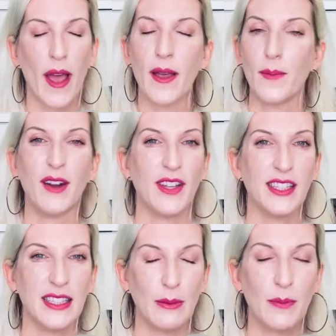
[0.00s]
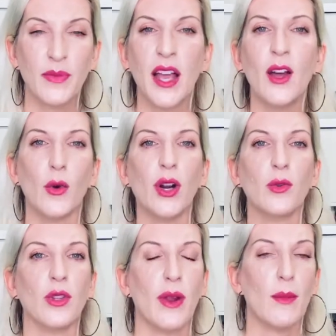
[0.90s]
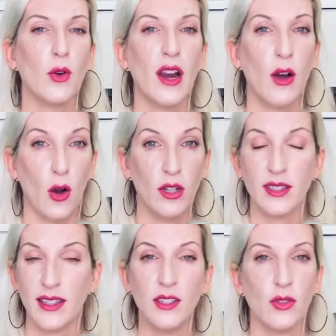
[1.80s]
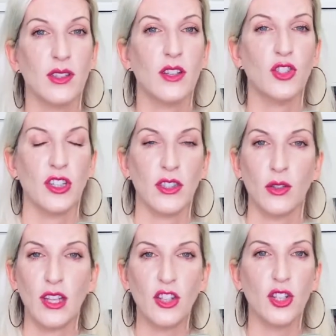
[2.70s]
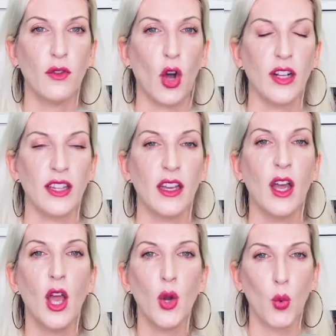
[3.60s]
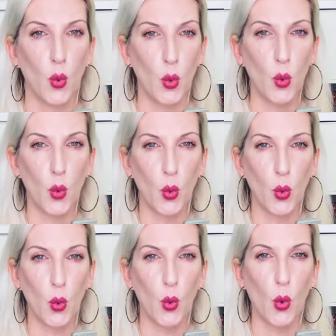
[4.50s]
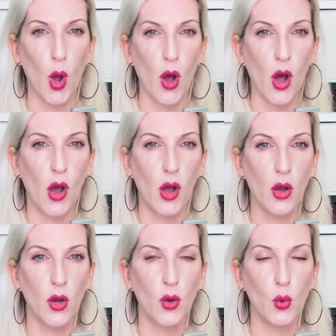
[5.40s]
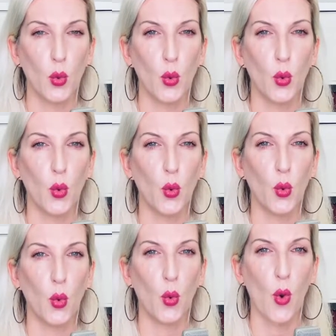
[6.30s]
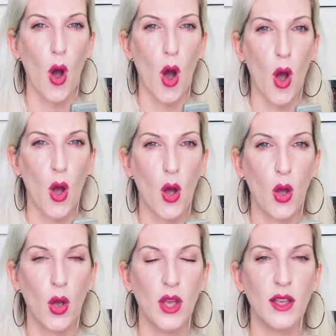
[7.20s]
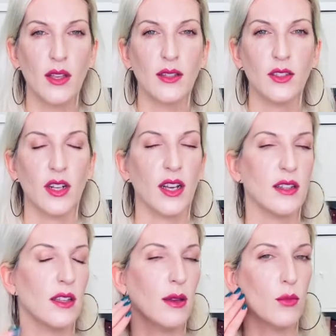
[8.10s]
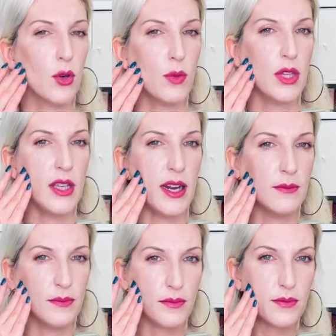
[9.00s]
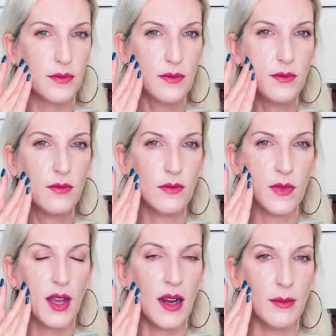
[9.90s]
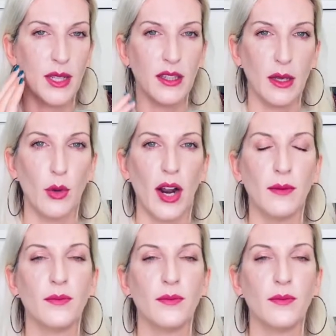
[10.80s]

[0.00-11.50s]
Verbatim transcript: Bravissimi. Ora continuiamo con la O, stesso esercizio, 10 volte. UO, UO cercate di ammorbidire la mandibola.